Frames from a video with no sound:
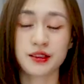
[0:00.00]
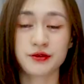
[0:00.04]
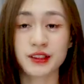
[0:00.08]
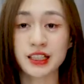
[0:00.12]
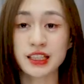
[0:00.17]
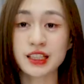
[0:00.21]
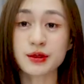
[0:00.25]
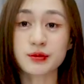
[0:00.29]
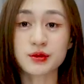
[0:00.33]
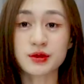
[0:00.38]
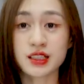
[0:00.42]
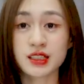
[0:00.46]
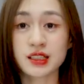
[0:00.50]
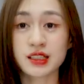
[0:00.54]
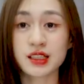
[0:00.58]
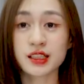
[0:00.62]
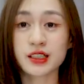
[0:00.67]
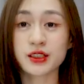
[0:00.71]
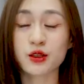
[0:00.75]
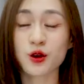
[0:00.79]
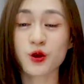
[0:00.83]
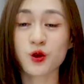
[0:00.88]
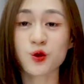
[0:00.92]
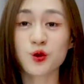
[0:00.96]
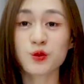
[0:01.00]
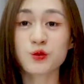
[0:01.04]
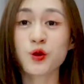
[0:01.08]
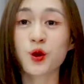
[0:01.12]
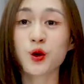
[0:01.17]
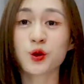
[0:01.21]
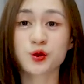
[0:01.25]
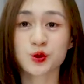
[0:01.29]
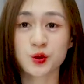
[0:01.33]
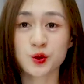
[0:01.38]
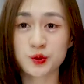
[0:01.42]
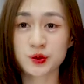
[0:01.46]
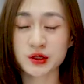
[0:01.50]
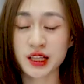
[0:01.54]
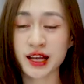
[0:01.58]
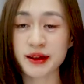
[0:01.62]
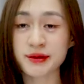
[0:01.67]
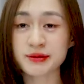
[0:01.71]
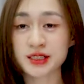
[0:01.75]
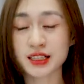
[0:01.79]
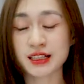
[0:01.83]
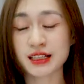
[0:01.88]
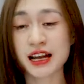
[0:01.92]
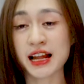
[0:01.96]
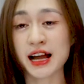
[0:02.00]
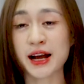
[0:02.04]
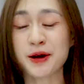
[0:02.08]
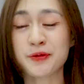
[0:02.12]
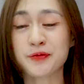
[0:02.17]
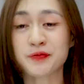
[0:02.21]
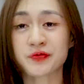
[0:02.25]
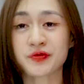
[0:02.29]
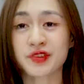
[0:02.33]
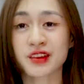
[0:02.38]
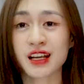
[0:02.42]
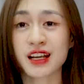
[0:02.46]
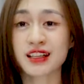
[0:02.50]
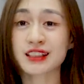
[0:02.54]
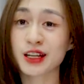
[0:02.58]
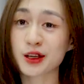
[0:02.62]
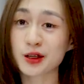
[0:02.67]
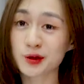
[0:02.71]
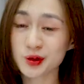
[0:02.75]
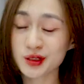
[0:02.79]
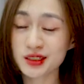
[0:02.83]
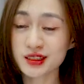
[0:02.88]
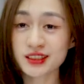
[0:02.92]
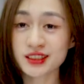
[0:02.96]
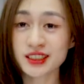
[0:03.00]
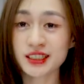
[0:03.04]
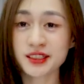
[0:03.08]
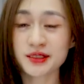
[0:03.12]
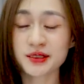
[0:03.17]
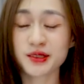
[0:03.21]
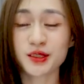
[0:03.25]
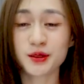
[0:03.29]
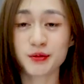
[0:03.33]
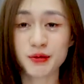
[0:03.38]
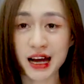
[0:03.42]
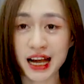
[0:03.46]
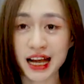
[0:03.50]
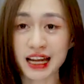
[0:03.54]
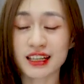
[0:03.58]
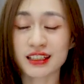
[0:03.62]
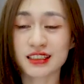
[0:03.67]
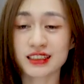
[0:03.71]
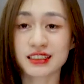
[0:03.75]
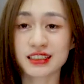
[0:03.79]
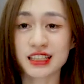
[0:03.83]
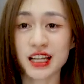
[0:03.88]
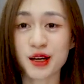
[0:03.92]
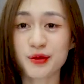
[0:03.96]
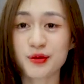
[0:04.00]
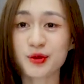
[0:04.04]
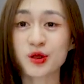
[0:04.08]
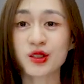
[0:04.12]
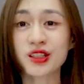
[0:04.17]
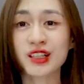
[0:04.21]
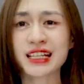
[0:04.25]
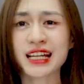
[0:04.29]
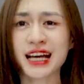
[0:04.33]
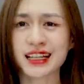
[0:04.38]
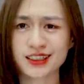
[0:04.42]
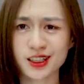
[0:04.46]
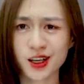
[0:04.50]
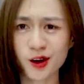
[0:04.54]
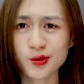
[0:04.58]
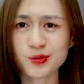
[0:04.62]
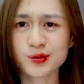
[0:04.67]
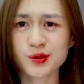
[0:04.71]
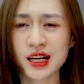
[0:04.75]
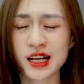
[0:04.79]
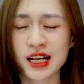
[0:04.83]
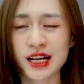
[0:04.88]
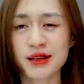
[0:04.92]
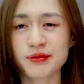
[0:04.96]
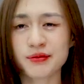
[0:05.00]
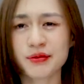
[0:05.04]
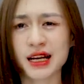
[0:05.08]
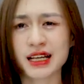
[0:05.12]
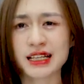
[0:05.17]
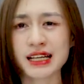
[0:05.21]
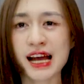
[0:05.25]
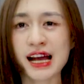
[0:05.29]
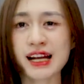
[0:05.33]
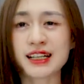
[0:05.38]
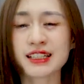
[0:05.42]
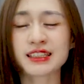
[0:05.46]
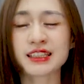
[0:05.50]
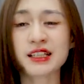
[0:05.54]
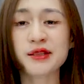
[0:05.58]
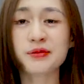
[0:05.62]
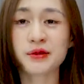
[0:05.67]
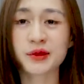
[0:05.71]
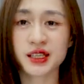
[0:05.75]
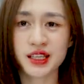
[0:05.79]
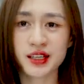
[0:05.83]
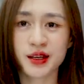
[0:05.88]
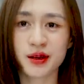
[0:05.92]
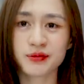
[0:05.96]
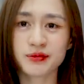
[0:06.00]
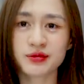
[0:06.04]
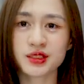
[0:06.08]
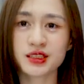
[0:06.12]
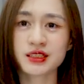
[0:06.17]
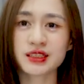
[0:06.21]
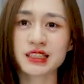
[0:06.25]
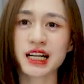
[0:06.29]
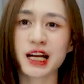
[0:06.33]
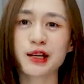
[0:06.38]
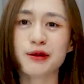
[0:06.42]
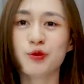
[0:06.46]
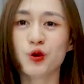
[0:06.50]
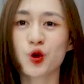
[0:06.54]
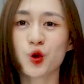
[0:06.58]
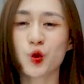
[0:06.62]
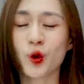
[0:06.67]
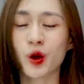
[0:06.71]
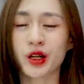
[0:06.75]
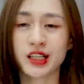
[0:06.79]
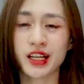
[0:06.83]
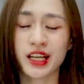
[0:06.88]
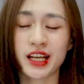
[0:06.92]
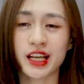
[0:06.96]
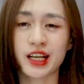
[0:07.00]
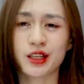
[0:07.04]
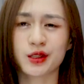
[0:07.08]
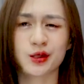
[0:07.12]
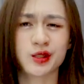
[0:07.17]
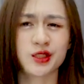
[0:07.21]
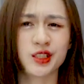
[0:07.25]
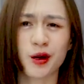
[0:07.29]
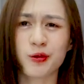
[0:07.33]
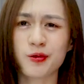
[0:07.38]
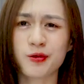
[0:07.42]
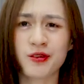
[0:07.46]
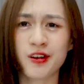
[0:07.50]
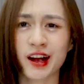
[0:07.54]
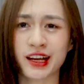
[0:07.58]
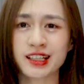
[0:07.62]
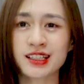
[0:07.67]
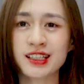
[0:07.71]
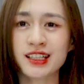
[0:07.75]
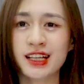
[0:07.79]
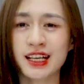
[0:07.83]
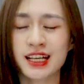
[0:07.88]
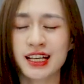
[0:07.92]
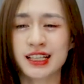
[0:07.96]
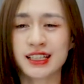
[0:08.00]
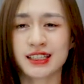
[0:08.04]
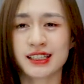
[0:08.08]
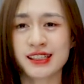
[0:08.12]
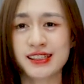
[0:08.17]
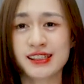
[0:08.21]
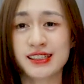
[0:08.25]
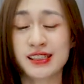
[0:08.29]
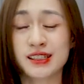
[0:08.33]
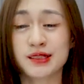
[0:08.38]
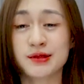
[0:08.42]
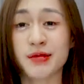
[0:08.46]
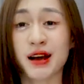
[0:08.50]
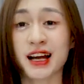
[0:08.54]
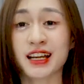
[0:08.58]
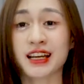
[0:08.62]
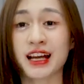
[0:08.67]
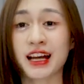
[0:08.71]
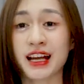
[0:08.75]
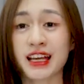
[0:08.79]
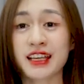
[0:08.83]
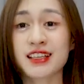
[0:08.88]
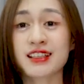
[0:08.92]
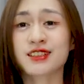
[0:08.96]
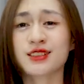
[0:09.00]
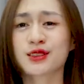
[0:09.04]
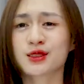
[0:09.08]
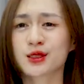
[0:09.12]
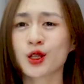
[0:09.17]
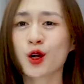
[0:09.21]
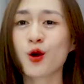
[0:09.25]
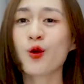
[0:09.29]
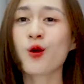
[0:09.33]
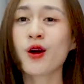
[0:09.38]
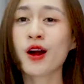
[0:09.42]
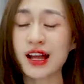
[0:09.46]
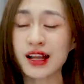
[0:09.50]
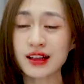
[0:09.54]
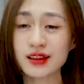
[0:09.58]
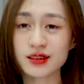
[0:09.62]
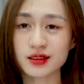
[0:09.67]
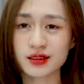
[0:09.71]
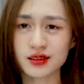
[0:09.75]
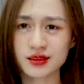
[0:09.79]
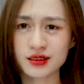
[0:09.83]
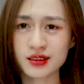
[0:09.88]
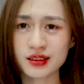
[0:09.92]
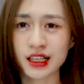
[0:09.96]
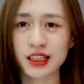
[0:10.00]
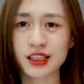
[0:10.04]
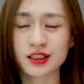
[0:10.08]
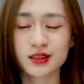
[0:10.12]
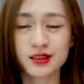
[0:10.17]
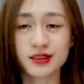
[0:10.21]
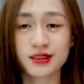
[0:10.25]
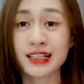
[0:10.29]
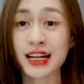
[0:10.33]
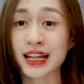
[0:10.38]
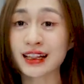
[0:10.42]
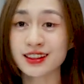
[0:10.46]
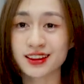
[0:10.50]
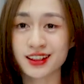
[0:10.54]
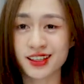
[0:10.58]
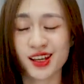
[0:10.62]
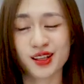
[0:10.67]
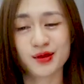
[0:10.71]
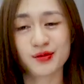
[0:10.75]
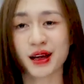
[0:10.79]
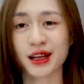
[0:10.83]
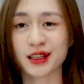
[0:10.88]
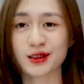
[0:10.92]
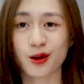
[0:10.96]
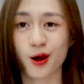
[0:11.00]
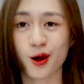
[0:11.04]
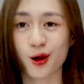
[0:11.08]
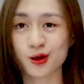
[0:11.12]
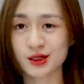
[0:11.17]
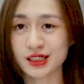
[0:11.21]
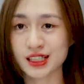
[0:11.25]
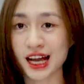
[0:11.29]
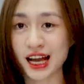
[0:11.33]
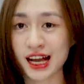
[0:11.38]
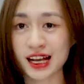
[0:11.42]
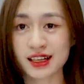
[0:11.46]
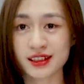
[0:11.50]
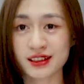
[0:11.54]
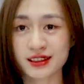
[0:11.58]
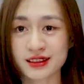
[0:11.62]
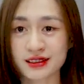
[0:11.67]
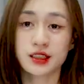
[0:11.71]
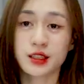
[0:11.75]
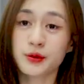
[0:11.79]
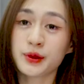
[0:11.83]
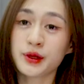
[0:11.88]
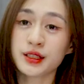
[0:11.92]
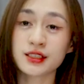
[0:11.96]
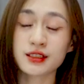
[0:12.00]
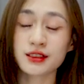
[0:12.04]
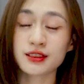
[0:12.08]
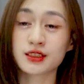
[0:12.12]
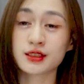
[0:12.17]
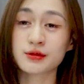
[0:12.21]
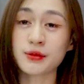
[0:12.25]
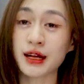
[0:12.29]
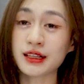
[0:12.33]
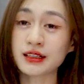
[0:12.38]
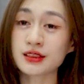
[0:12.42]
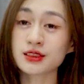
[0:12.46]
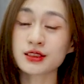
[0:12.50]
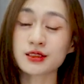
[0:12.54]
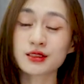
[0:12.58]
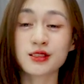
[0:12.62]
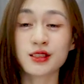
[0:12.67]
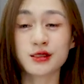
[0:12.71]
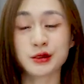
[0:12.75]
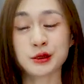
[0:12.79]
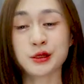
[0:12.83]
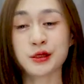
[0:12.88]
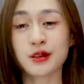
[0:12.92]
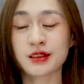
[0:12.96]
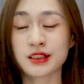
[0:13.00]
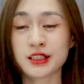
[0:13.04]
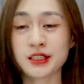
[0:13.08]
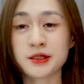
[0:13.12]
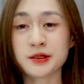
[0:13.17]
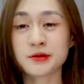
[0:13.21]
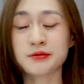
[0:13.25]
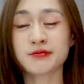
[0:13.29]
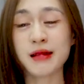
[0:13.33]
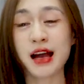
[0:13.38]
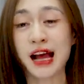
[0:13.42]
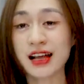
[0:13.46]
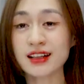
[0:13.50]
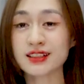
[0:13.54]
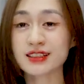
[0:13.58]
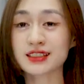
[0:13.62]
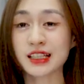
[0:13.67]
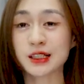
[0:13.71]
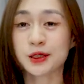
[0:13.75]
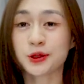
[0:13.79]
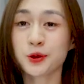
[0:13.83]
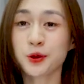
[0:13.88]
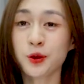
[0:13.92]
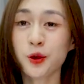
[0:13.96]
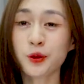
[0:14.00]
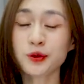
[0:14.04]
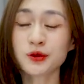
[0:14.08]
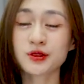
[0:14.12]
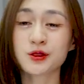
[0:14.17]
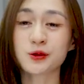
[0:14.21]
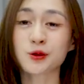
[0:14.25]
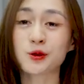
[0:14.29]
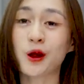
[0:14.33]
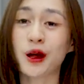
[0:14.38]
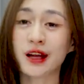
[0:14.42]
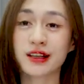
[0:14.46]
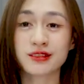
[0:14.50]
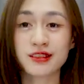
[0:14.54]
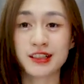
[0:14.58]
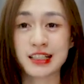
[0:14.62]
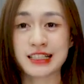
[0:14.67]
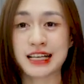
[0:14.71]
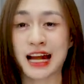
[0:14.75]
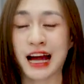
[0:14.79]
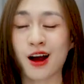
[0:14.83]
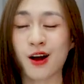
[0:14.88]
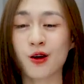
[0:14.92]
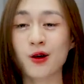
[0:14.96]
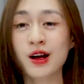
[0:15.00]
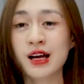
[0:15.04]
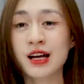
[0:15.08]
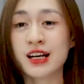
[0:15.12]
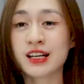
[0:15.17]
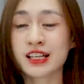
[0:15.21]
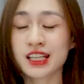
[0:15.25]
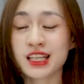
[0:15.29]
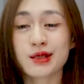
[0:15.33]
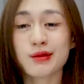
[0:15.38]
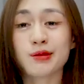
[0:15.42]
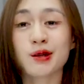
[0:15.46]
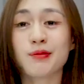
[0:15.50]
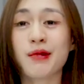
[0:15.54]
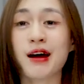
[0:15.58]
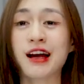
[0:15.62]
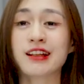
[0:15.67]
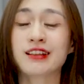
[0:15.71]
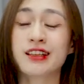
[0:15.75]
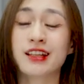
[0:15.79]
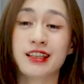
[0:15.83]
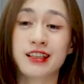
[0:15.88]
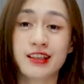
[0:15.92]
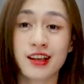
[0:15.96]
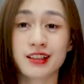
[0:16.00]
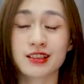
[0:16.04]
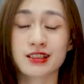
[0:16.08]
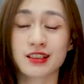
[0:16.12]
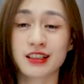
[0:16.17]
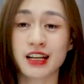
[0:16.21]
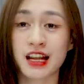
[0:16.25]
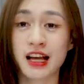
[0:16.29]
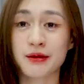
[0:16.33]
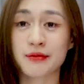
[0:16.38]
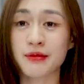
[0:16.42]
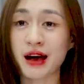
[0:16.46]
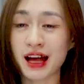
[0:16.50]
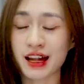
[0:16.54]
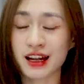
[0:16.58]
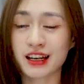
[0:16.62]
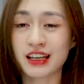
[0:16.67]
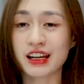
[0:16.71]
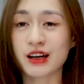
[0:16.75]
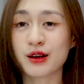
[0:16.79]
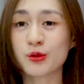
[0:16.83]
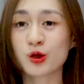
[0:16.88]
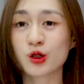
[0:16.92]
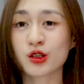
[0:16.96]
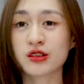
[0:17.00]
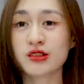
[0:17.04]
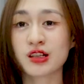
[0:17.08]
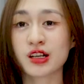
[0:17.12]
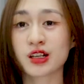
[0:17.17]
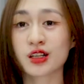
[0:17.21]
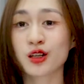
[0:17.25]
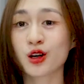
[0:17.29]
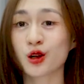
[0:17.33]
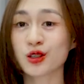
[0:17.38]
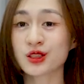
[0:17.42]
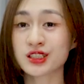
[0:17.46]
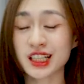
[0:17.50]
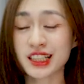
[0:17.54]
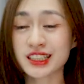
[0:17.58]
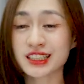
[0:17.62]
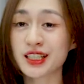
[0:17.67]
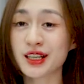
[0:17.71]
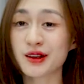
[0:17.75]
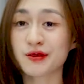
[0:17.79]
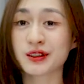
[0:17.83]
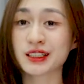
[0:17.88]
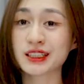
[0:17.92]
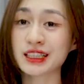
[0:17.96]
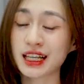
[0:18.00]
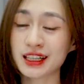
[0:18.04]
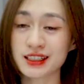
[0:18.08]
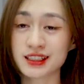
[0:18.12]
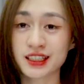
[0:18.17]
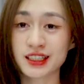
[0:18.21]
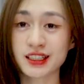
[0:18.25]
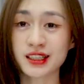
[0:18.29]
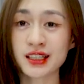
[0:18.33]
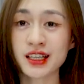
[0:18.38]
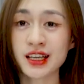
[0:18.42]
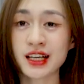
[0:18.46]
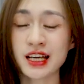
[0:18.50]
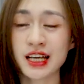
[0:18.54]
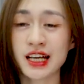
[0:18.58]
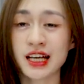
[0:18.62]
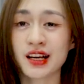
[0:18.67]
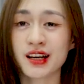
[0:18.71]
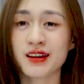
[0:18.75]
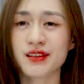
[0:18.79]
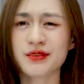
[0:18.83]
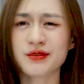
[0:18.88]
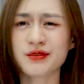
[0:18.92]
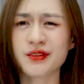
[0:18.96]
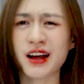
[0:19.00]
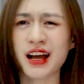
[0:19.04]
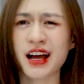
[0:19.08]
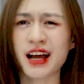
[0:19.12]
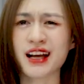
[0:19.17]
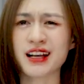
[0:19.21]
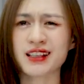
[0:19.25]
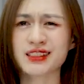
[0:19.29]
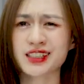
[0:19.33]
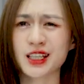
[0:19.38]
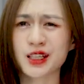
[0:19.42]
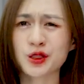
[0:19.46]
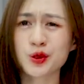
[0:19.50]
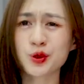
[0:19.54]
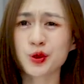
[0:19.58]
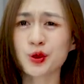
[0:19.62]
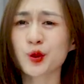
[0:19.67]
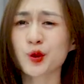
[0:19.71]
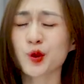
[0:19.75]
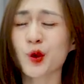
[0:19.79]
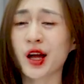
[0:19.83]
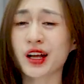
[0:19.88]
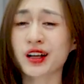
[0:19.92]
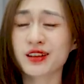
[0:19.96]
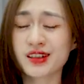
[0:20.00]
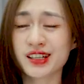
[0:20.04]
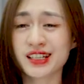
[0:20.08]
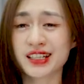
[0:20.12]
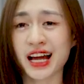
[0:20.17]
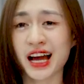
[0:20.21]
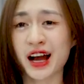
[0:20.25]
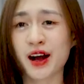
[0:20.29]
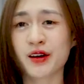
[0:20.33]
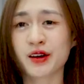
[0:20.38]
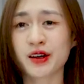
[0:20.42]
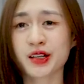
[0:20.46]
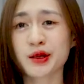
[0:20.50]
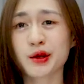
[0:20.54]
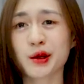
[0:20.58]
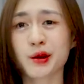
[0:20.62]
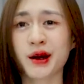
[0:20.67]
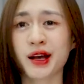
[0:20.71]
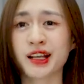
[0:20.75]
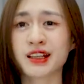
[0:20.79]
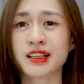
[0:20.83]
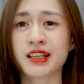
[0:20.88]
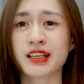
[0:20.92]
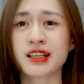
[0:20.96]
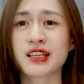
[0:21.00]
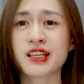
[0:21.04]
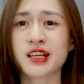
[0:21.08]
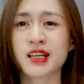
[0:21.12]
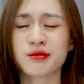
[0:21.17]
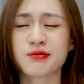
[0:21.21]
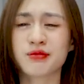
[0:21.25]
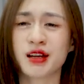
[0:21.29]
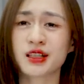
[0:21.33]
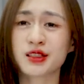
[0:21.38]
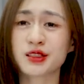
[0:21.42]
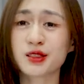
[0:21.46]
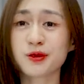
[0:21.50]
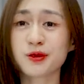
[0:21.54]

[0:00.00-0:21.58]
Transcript: và thậm chí thì nó cũng bổ sung thêm rằng là nếu như ấy bạn là một người đàn ông mà đang tìm kiếm những cái mối quan hệ nó chóng vánh thì bạn hãy sâu hết những cái thứ đắt tiền bạn có ra thì bây giờ bạn cứ tưởng tượng đi bạn sẽ thu hút được loại người nào khi mà bạn thể hiện rằng là bạn là một người có trách nhiệm với tài chính và sẽ thu hút loại người nào khi mà bạn thể hiện bạn